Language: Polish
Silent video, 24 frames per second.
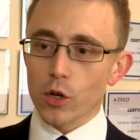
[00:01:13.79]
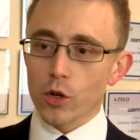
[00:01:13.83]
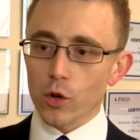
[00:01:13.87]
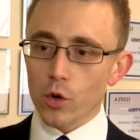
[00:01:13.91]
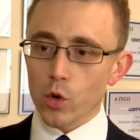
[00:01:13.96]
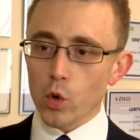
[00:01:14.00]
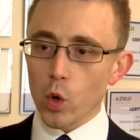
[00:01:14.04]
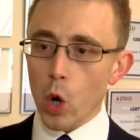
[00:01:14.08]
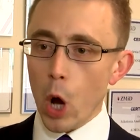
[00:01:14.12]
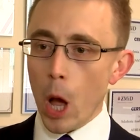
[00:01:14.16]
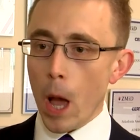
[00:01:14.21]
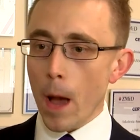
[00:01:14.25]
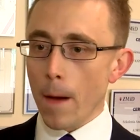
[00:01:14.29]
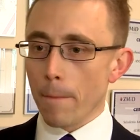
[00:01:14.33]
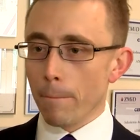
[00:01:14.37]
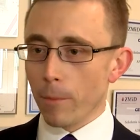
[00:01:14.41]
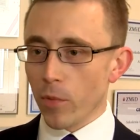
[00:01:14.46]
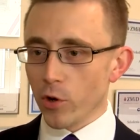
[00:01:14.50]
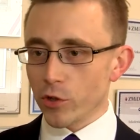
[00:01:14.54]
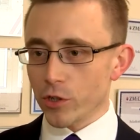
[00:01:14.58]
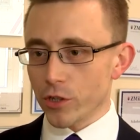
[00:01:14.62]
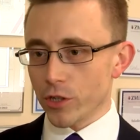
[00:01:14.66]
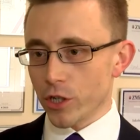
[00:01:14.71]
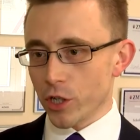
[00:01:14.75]
roku
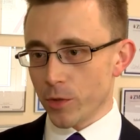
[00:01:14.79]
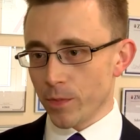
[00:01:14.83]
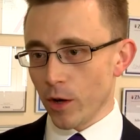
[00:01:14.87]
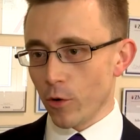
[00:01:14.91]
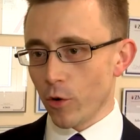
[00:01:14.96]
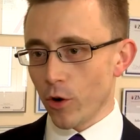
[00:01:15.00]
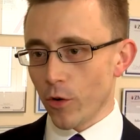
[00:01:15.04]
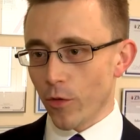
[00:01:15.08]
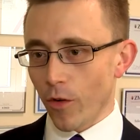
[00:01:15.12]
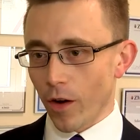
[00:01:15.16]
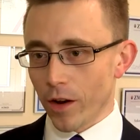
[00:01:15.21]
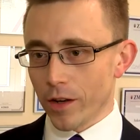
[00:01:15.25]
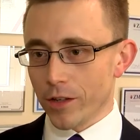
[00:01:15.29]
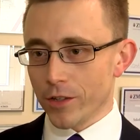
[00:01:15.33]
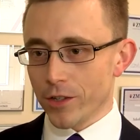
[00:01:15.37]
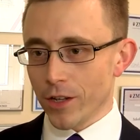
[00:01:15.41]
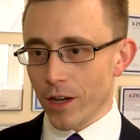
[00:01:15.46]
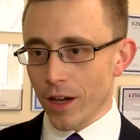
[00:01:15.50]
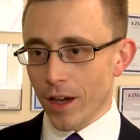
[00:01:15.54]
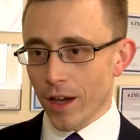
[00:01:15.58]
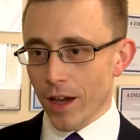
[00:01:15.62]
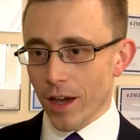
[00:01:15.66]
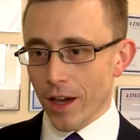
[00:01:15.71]
może się śmiało chwalić.